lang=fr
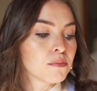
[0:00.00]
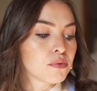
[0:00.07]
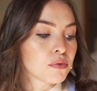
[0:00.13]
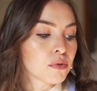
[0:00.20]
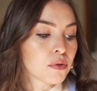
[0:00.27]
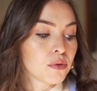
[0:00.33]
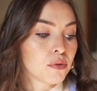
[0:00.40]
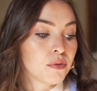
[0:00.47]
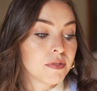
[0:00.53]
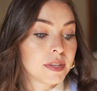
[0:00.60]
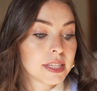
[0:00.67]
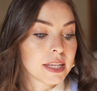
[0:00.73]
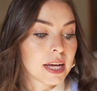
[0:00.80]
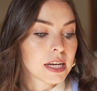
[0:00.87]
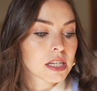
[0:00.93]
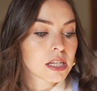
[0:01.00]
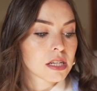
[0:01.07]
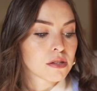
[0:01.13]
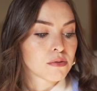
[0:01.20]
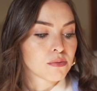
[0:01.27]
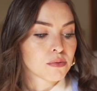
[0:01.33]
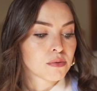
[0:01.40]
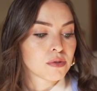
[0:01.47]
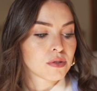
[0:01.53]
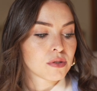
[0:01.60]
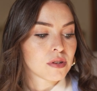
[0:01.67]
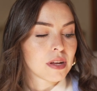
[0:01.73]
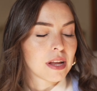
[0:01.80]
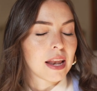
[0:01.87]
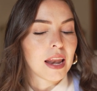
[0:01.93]
pour le visage. Donc
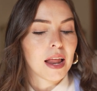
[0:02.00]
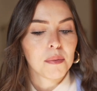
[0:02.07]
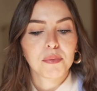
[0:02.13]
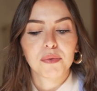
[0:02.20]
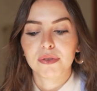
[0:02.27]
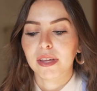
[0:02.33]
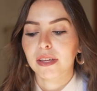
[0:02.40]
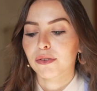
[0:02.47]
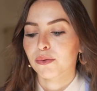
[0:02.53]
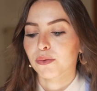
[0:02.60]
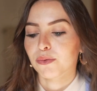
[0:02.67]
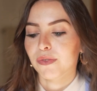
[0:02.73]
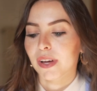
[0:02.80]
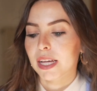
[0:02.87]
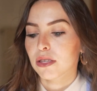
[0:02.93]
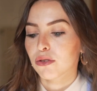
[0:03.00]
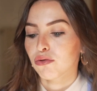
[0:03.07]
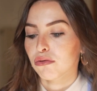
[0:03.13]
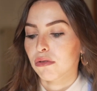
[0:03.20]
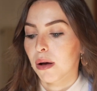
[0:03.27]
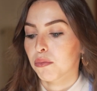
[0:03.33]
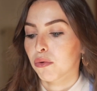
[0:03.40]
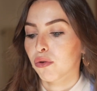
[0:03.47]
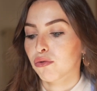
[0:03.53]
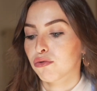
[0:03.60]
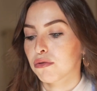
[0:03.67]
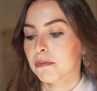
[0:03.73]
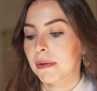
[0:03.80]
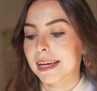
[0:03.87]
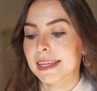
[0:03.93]
là, peut-être qu'on va être sur un
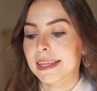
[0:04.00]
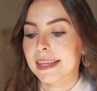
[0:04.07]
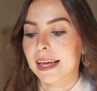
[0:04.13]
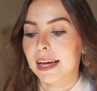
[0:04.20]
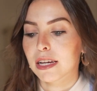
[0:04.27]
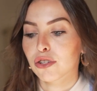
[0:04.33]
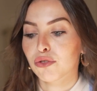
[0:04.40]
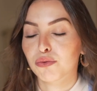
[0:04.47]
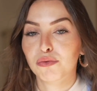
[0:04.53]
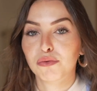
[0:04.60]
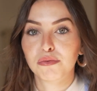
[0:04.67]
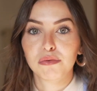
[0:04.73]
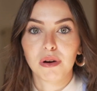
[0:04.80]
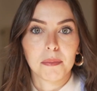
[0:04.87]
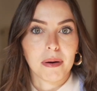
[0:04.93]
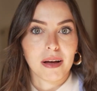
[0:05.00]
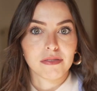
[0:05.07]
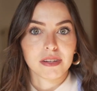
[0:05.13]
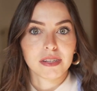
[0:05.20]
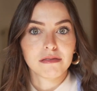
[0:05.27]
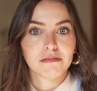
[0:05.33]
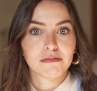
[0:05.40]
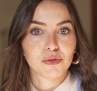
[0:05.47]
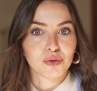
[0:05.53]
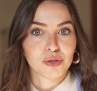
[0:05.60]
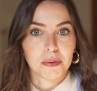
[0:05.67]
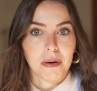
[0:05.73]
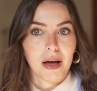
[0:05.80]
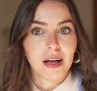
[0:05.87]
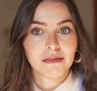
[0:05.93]
produit maquillage ou un parfum. Je
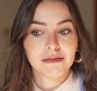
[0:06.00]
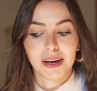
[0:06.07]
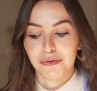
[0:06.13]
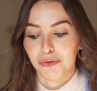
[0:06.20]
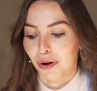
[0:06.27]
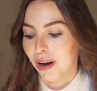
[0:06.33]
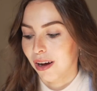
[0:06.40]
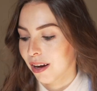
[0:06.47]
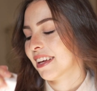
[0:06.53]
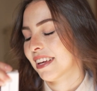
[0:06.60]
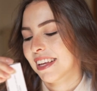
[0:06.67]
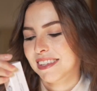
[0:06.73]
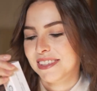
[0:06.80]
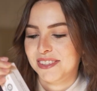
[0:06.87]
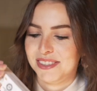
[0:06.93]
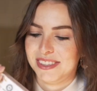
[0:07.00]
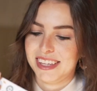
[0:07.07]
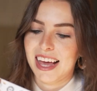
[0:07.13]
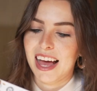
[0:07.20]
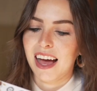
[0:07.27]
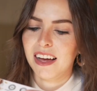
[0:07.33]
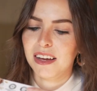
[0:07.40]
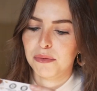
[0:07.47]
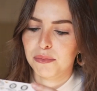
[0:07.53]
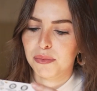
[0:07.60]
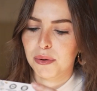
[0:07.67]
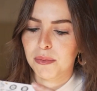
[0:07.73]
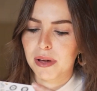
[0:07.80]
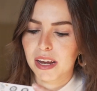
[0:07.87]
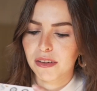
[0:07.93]
sais pas, à voir. Qu'est-ce que c'est Ah, un
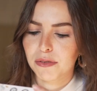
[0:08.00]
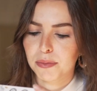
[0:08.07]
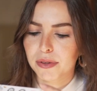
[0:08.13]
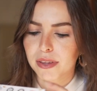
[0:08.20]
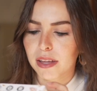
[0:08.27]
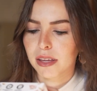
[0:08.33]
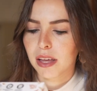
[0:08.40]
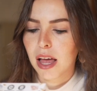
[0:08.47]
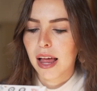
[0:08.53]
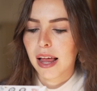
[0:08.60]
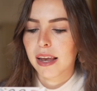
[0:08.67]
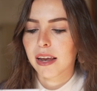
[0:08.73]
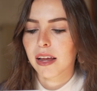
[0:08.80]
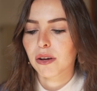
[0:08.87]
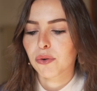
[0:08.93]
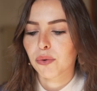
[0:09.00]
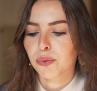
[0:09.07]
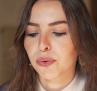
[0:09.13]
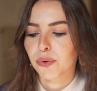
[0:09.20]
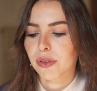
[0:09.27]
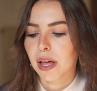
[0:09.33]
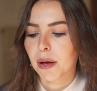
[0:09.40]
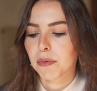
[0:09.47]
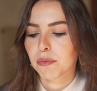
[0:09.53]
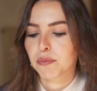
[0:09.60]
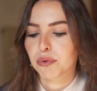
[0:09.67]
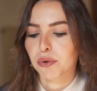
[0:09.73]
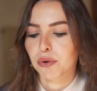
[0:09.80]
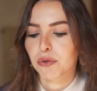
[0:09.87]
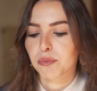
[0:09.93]
baume à lèvres peut-être L'incontournable
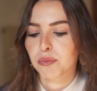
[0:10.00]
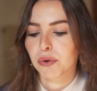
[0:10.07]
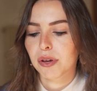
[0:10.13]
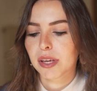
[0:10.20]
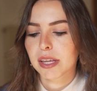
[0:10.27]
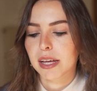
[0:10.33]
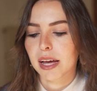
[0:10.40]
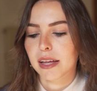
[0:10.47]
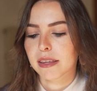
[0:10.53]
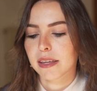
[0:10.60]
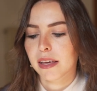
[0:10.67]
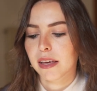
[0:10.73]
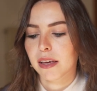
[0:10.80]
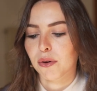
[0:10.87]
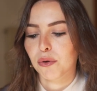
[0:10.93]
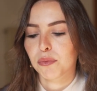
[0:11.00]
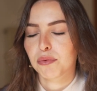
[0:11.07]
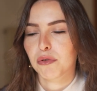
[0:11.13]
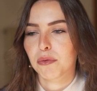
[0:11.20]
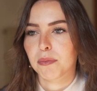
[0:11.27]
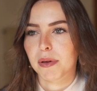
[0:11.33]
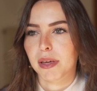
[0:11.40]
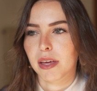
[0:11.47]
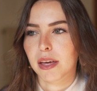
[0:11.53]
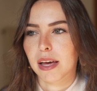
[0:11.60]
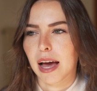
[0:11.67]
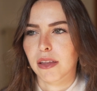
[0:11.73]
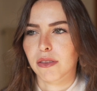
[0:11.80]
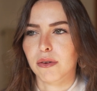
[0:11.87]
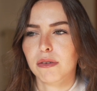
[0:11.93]
pour une peau hydratée et repulpée.
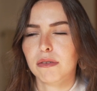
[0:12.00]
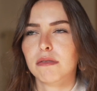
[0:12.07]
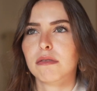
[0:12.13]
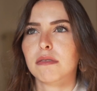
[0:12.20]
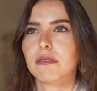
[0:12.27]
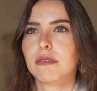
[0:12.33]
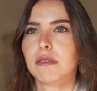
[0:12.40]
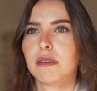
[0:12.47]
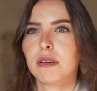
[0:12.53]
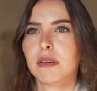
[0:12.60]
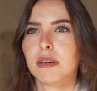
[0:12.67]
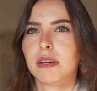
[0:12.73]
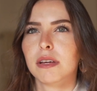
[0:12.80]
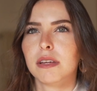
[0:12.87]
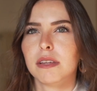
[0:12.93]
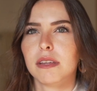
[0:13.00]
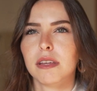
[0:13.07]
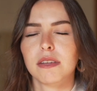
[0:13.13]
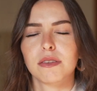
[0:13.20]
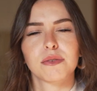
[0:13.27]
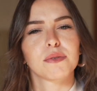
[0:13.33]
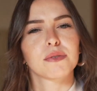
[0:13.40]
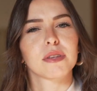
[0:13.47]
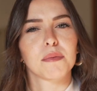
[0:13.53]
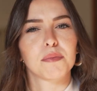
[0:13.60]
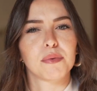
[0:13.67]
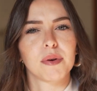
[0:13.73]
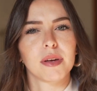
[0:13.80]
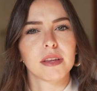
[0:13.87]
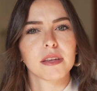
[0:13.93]
Ah non, Qu'est-ce que ça
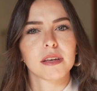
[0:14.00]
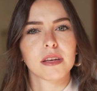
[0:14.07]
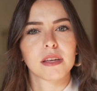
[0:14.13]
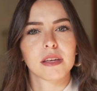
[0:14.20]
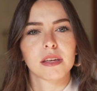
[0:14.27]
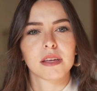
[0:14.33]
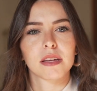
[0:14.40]
peut être